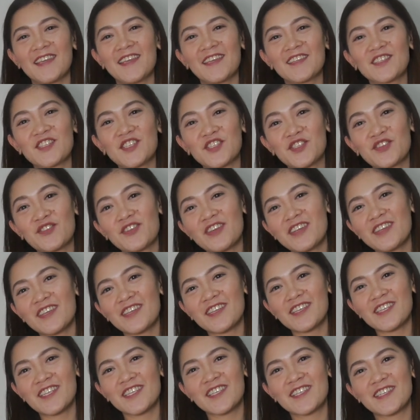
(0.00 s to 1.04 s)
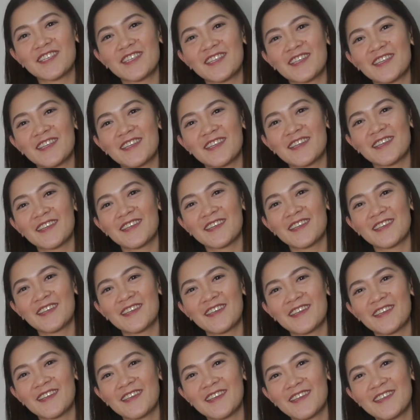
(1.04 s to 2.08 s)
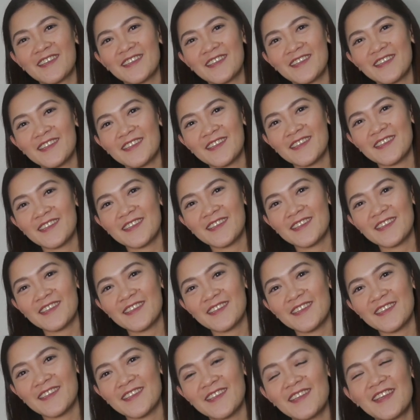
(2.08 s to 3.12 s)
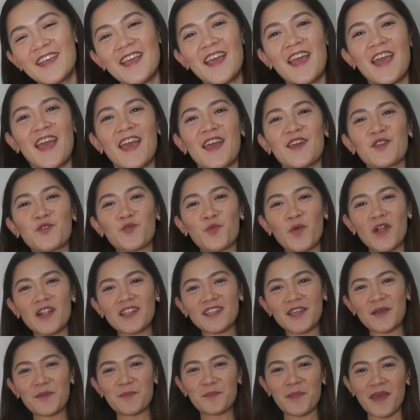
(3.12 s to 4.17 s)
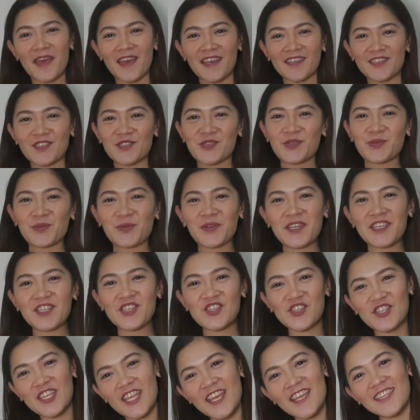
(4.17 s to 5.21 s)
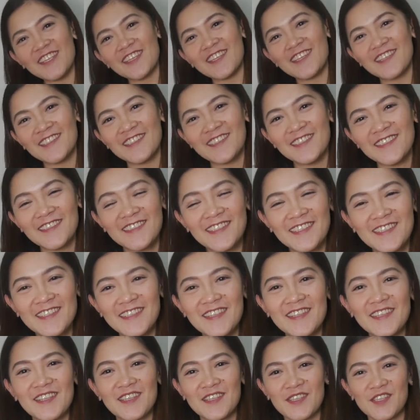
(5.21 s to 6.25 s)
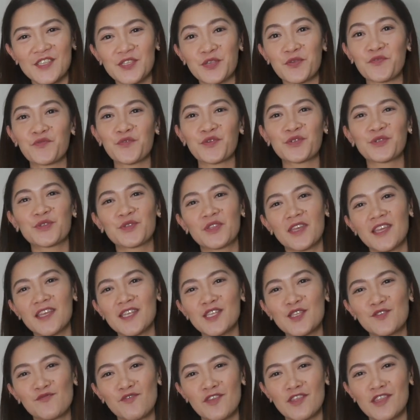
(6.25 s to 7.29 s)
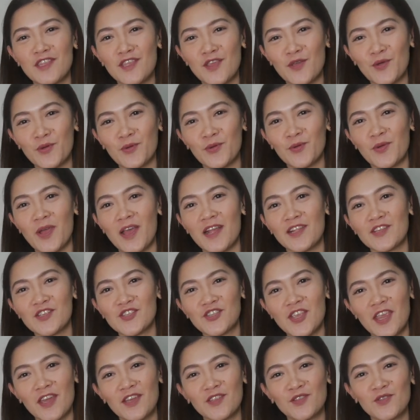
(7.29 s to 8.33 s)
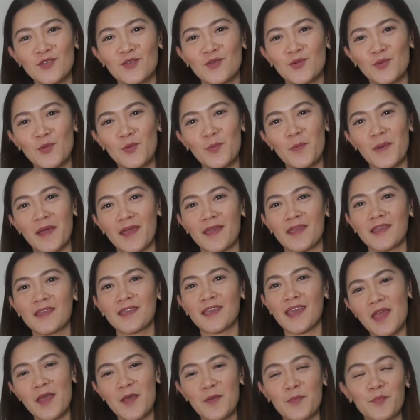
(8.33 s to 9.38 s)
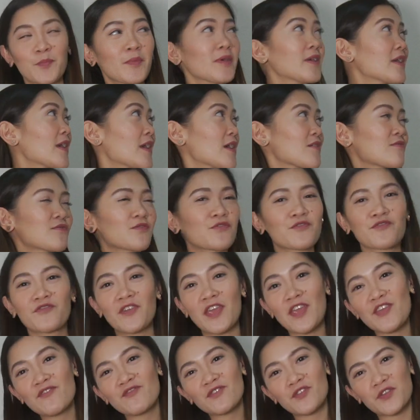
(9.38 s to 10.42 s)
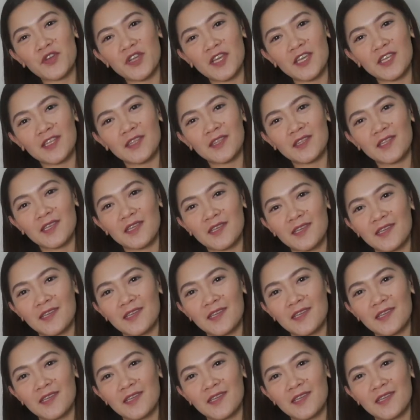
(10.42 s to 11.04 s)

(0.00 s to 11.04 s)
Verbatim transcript: It's Trish and Fel and welcome back to our channel. So for today's video, I'll share to you my my ever favorite